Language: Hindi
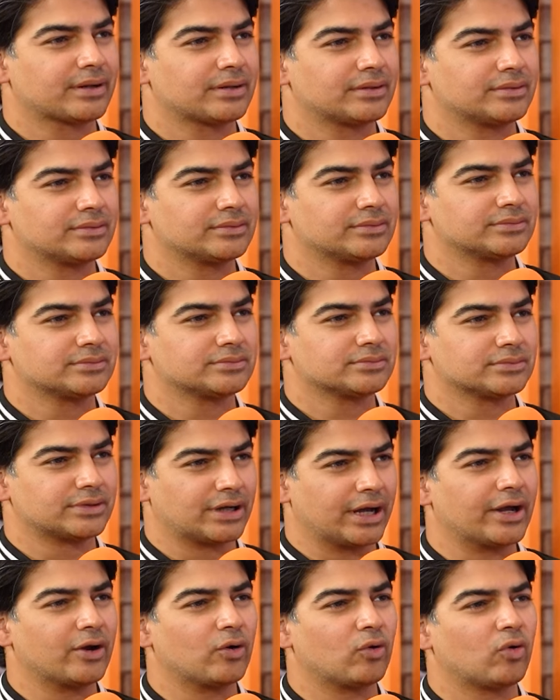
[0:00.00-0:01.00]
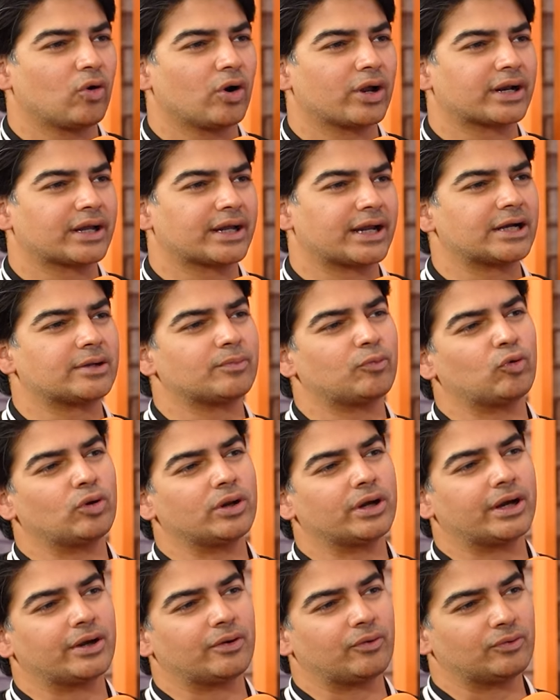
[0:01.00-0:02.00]
पर गए हों और किट
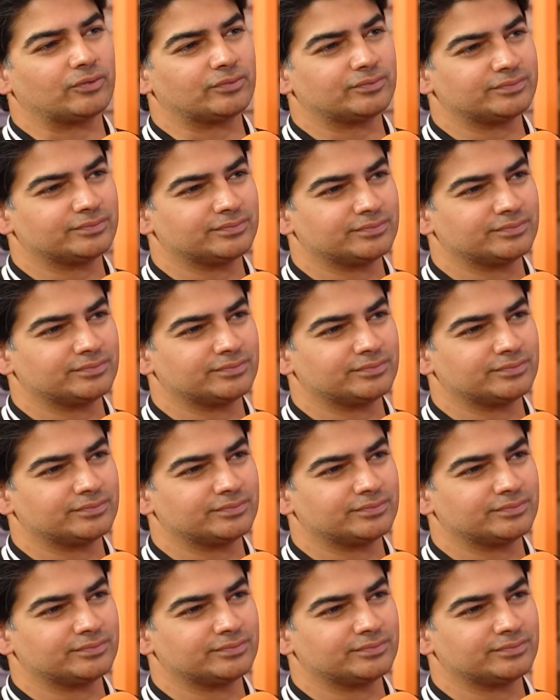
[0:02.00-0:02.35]
भूल गए हों